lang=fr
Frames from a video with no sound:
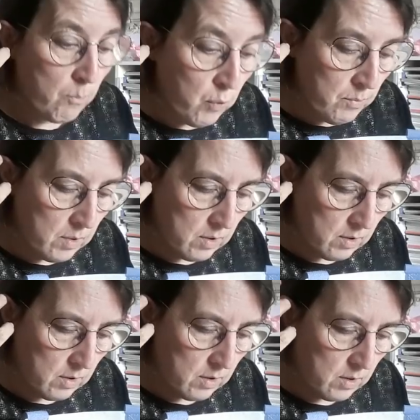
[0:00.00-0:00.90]
boum
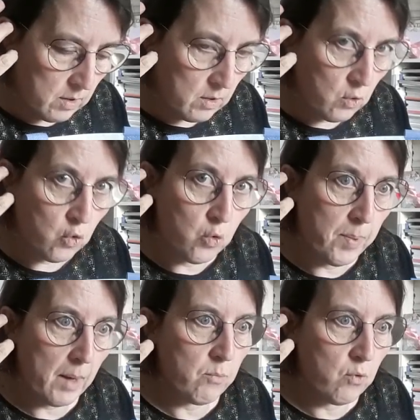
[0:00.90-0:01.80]

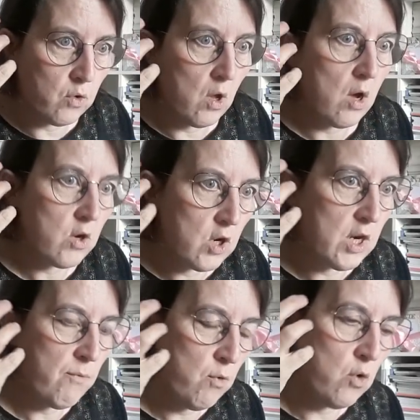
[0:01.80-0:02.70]
Super booster.
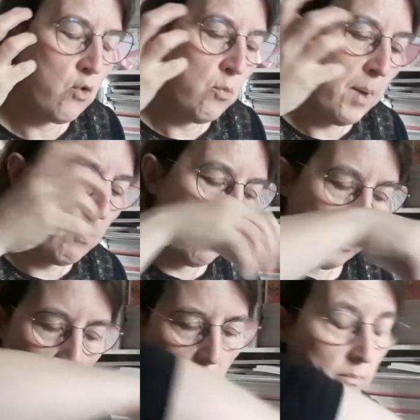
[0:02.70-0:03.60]
J'ai vu le super
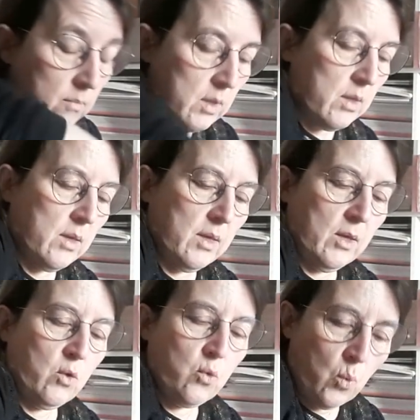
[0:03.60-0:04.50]
booster.
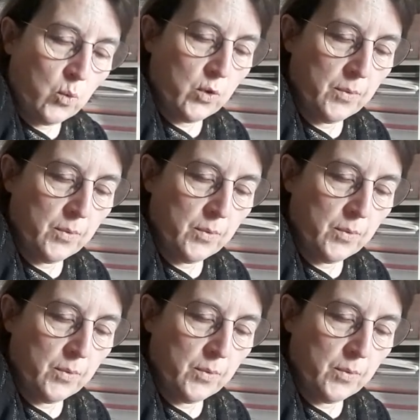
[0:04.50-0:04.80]
Donc,